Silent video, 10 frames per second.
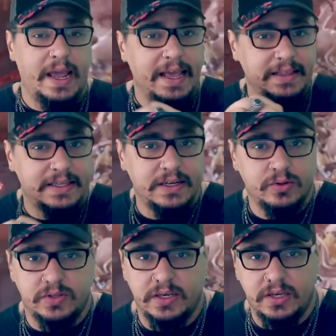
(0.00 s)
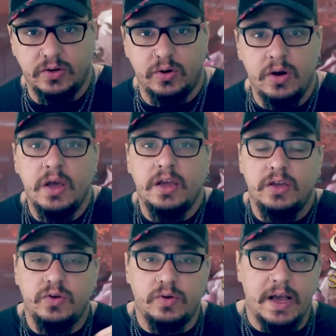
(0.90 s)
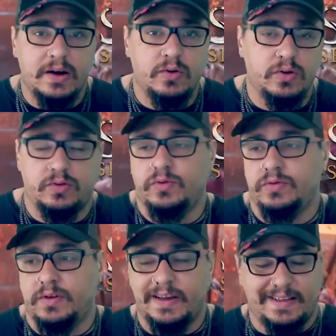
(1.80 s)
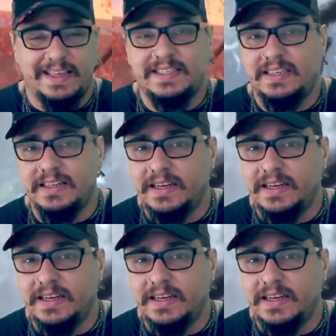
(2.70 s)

entre o Sekiro e o garoto, esse